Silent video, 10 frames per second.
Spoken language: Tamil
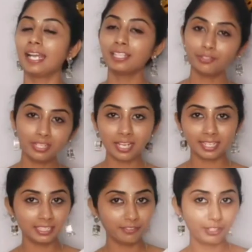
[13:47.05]
இதோட
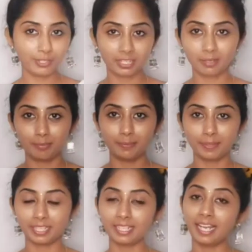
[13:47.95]
நான் இந்த வீடியோ நான் கம்ப்ளீட்
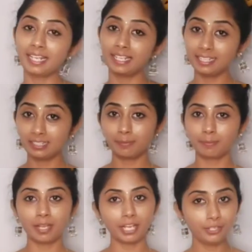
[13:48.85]
பண்ணிக்கிறேன் அண்ட்
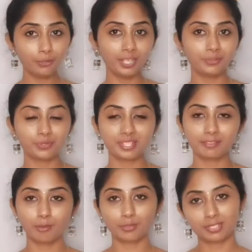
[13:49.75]
இதுக்கப்புறமா இன்னொரு
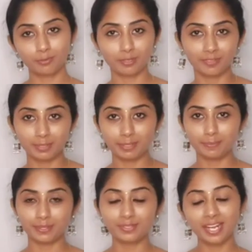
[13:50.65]
இன்ட்ரெஸ்டிங் வ்ளாக்ஸில் உங்களை வந்து
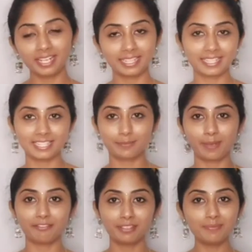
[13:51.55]
மீட் பண்ணுறேன் அண்ட் தென்
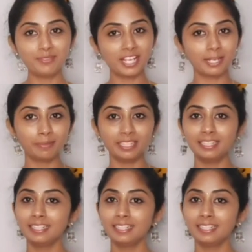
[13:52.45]
பை ஃப்ரம் ஷார்மி